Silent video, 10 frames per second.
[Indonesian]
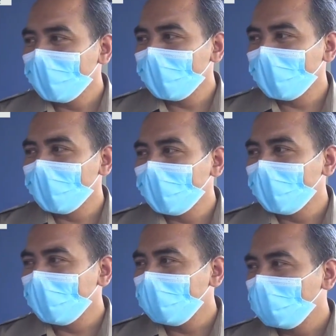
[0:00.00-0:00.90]

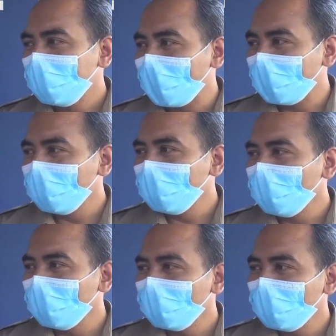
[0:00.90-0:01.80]
uh, baru
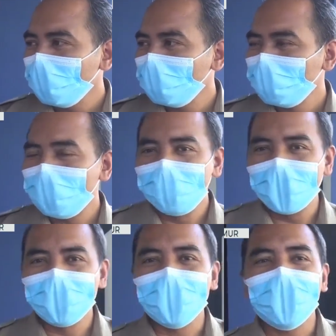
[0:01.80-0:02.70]
untuk
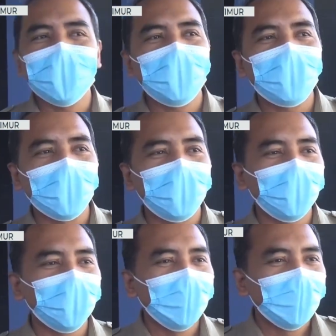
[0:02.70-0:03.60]
pembelajaran kan baru
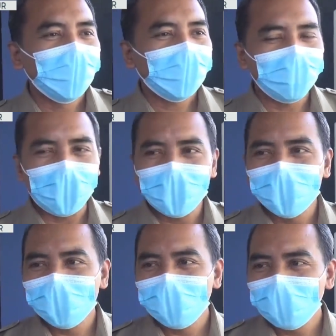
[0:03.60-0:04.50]
kemarin
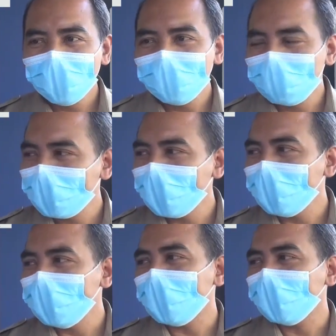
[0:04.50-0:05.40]
itu kemudian
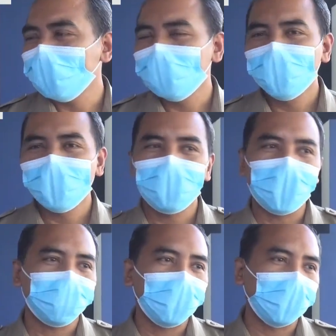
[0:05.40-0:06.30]
dicek di
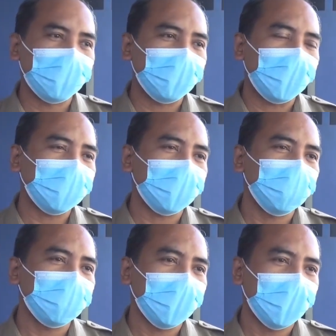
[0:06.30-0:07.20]
pas beberapa pasar
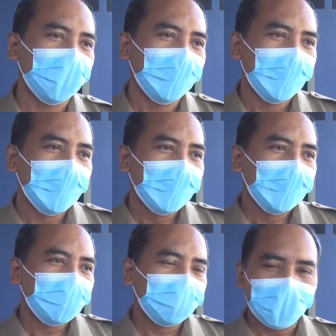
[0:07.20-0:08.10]
juga
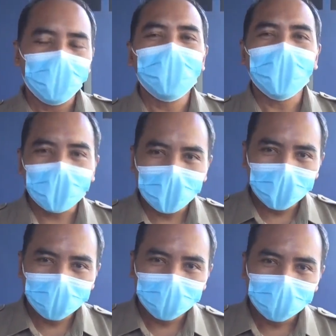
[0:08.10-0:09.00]
sudah digunakan